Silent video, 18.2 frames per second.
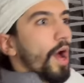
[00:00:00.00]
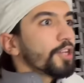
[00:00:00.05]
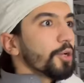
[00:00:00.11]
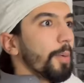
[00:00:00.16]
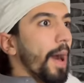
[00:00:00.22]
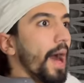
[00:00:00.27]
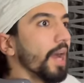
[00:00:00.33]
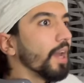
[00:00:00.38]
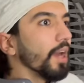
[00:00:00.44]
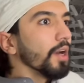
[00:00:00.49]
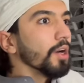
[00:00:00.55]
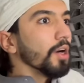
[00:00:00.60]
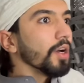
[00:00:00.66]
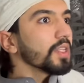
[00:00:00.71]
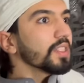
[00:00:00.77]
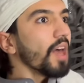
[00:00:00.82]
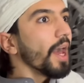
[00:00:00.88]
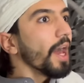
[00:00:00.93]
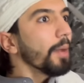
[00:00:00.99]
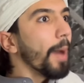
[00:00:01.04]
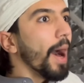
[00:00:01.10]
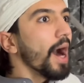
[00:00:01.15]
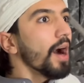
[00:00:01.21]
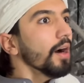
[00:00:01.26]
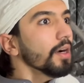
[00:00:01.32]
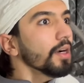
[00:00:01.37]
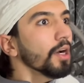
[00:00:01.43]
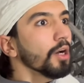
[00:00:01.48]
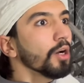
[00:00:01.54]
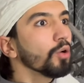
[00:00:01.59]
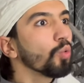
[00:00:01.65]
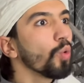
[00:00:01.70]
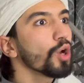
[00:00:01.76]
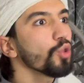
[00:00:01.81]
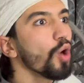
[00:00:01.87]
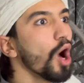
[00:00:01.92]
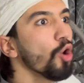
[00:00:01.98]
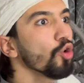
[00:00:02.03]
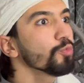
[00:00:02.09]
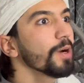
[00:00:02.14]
شبك؟ ايش صاير معك؟ وين اخوك